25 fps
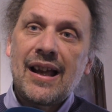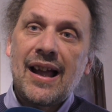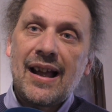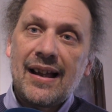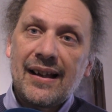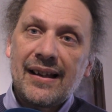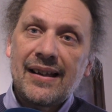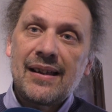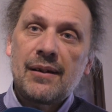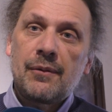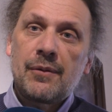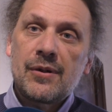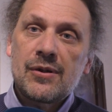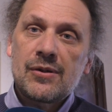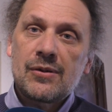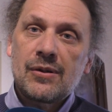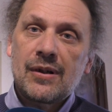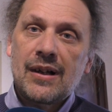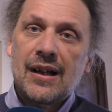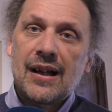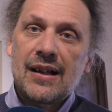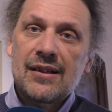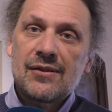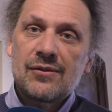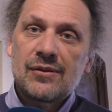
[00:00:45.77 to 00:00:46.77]
anche in questo
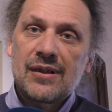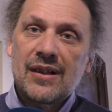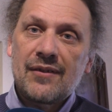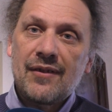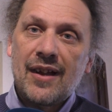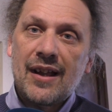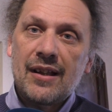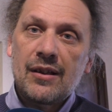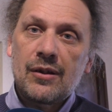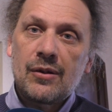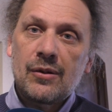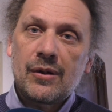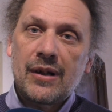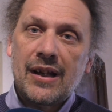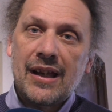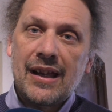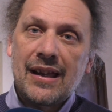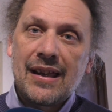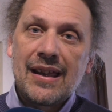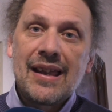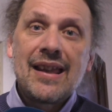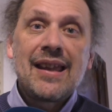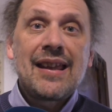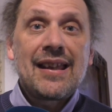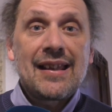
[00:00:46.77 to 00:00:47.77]
caso un evento che
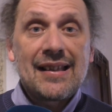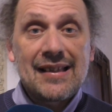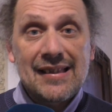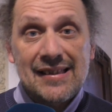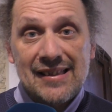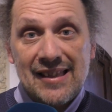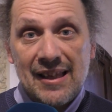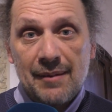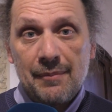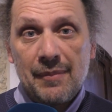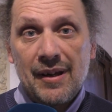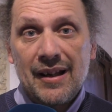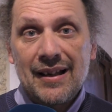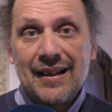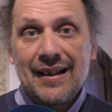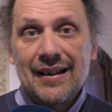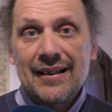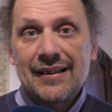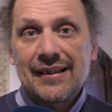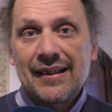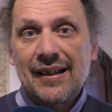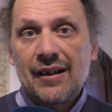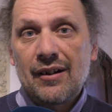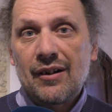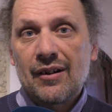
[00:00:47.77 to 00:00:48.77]
insieme alle
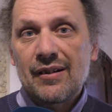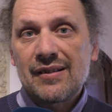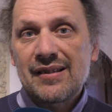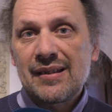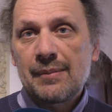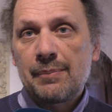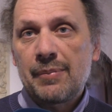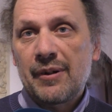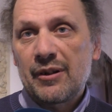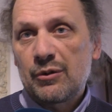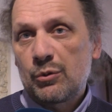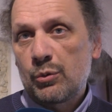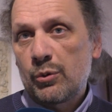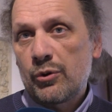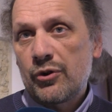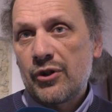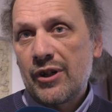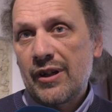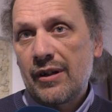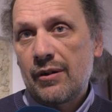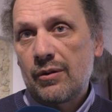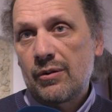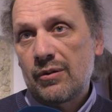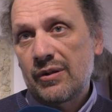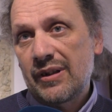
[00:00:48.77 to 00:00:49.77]
altre cose
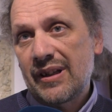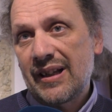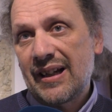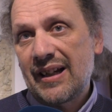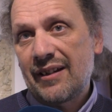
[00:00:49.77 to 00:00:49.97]
produce onde